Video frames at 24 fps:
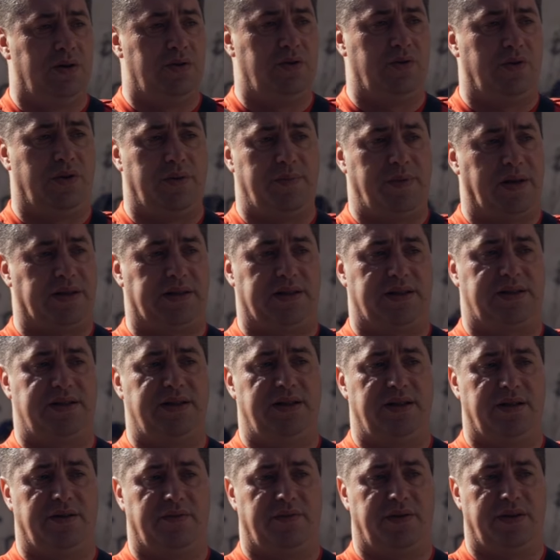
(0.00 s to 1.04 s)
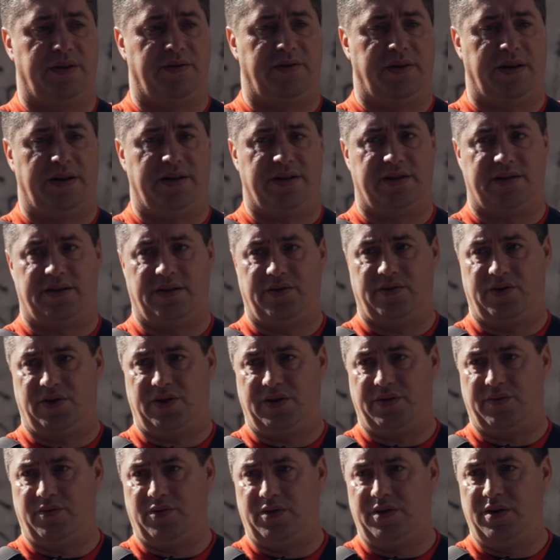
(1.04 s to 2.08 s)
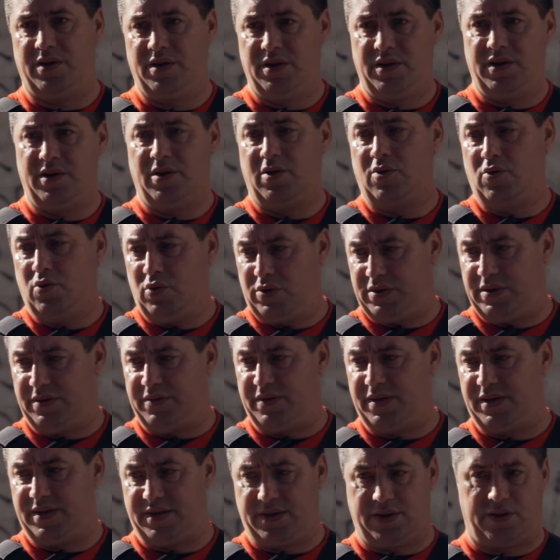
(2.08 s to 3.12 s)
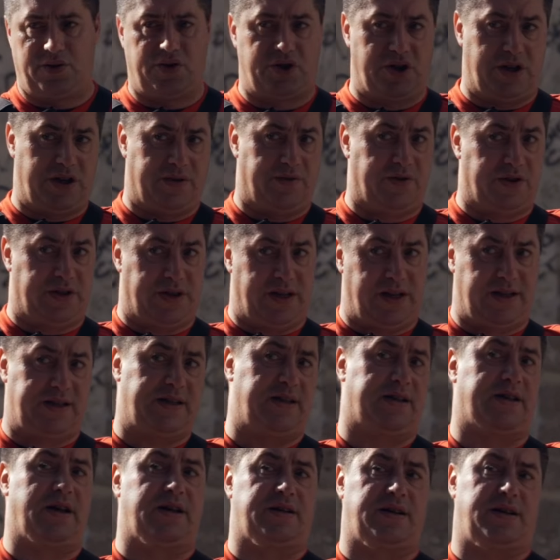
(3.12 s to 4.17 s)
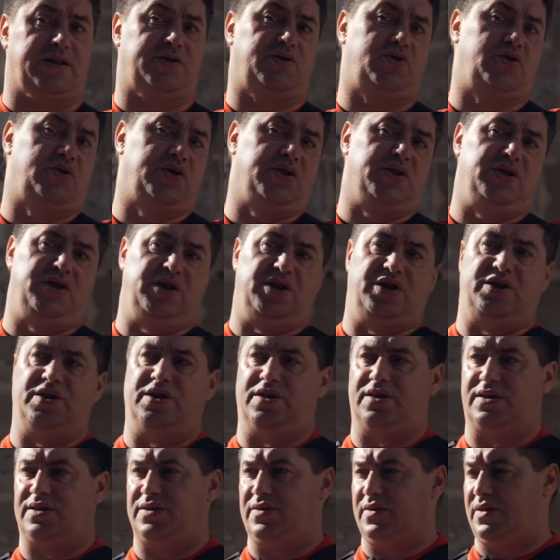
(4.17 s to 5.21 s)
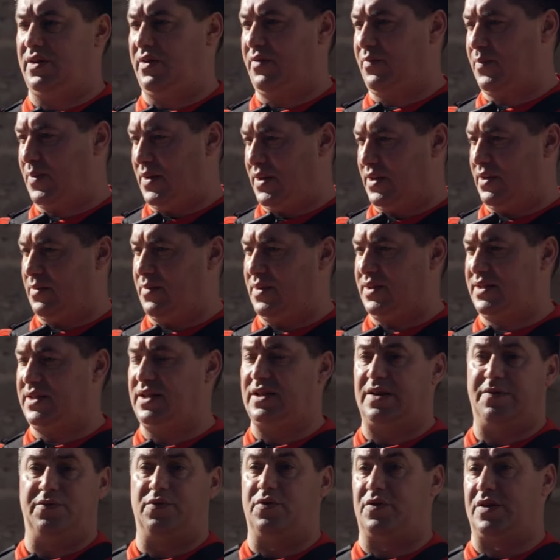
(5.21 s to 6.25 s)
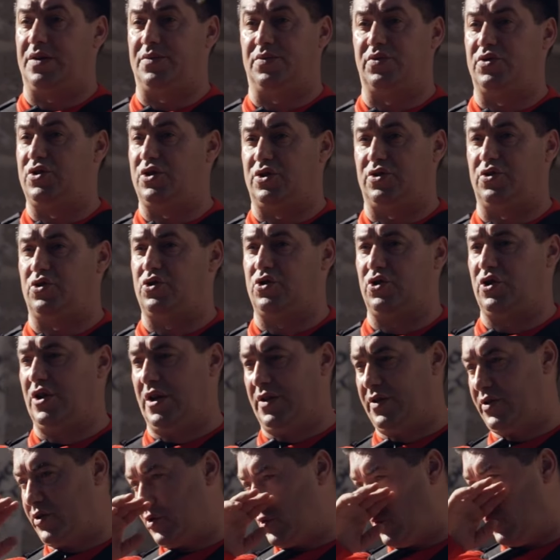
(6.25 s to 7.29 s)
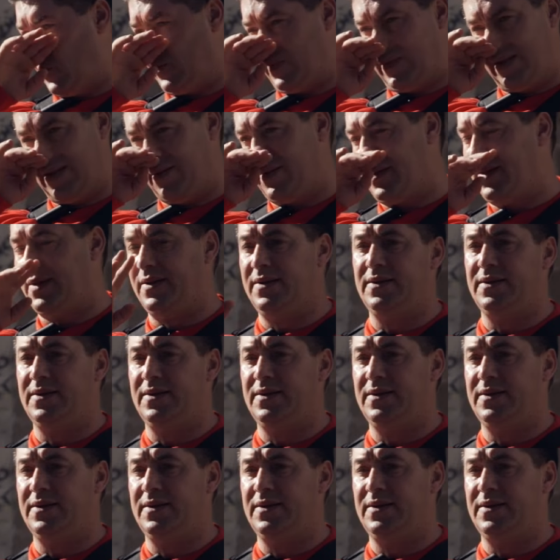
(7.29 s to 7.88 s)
ну, ребята сильно воевали за вот эти вот культовые сооружения. Вот это как раз чуть ли не единственная в Полерома церковь, ну, в крайнем случае, то, что я нашел. Да.